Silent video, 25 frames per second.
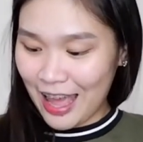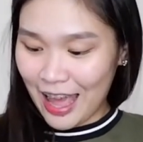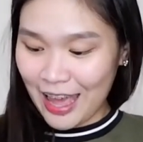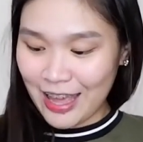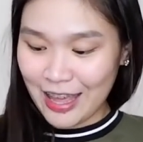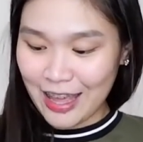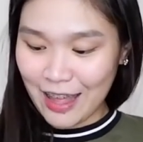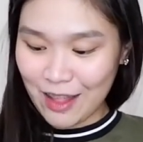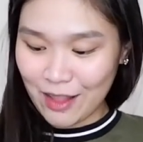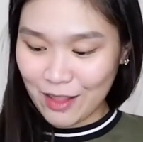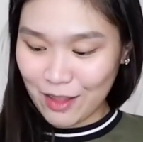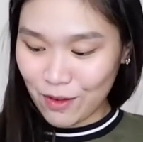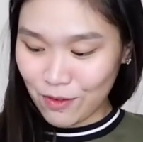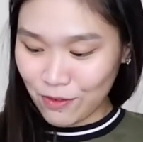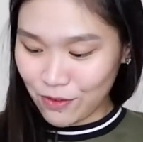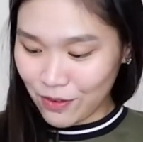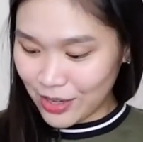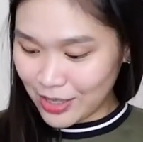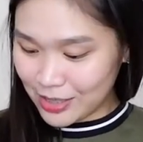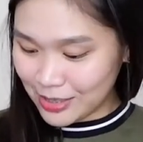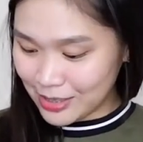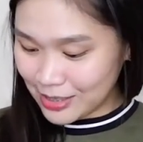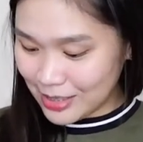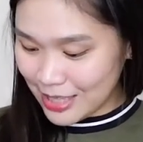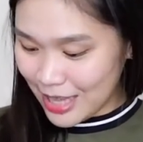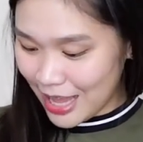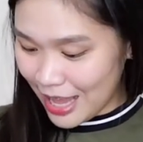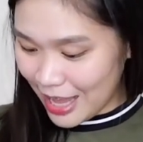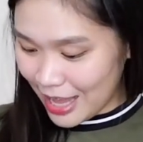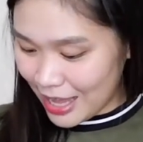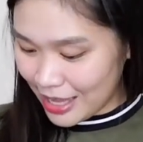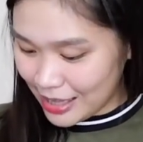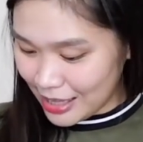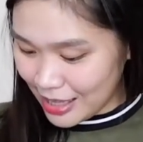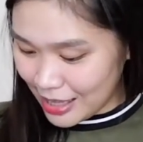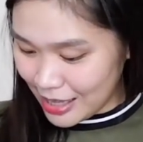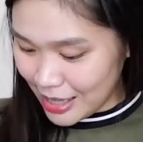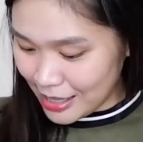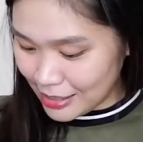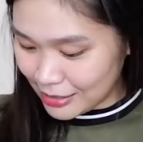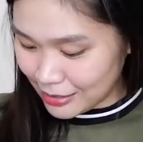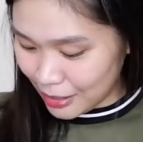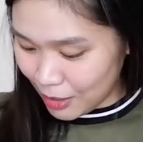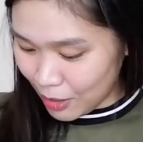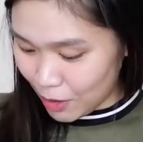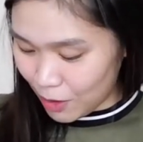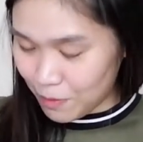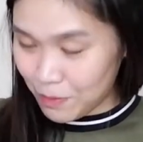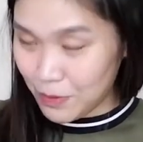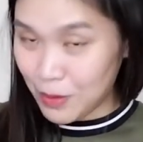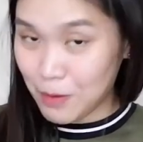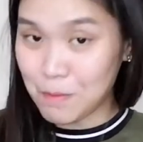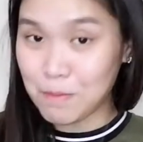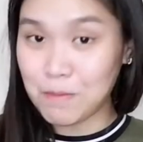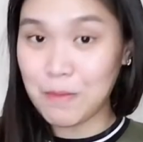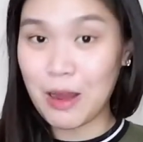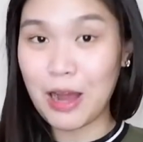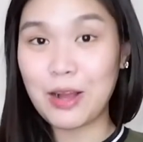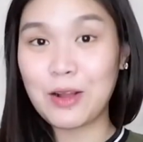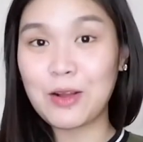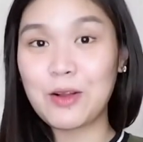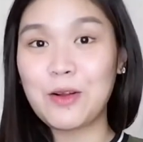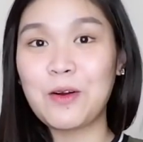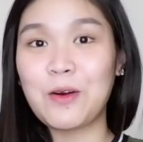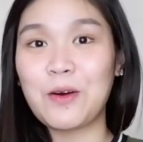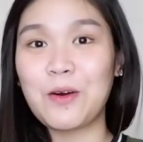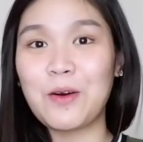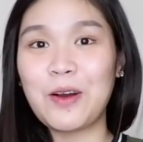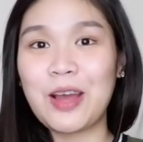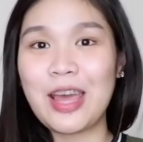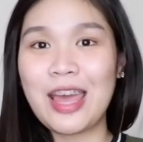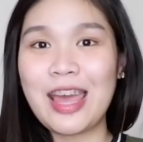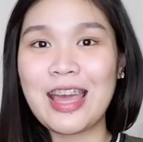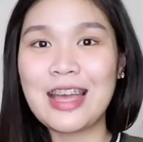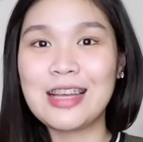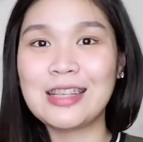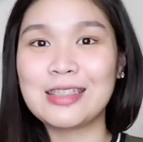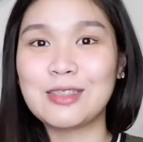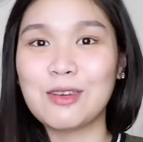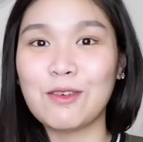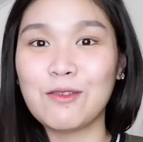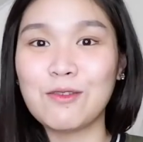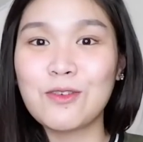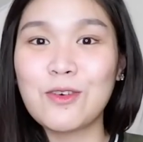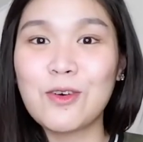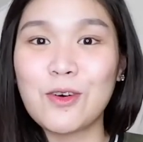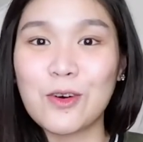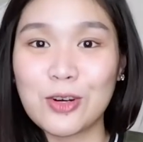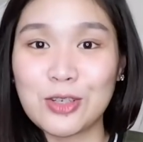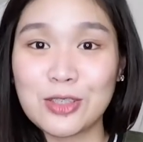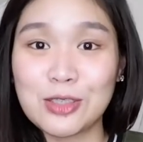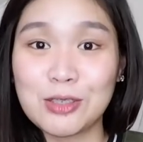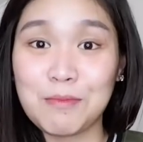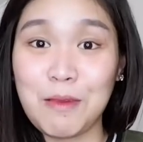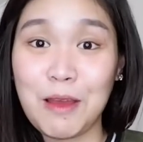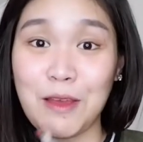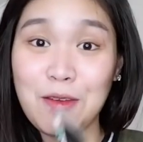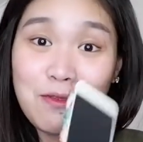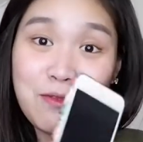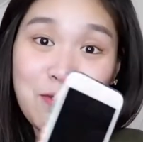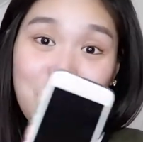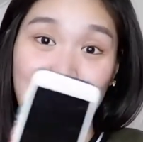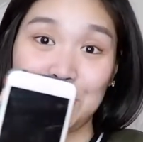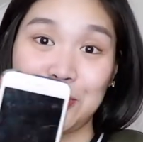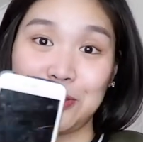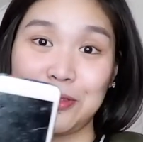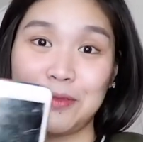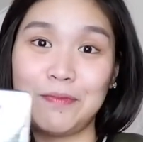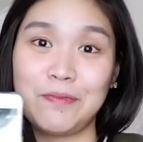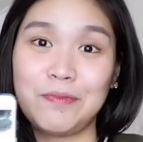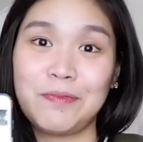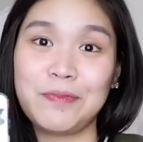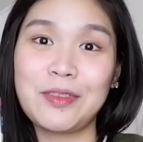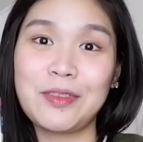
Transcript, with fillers: Ayan, the first thing na nasa loob ng bag ko is, of course, my phone.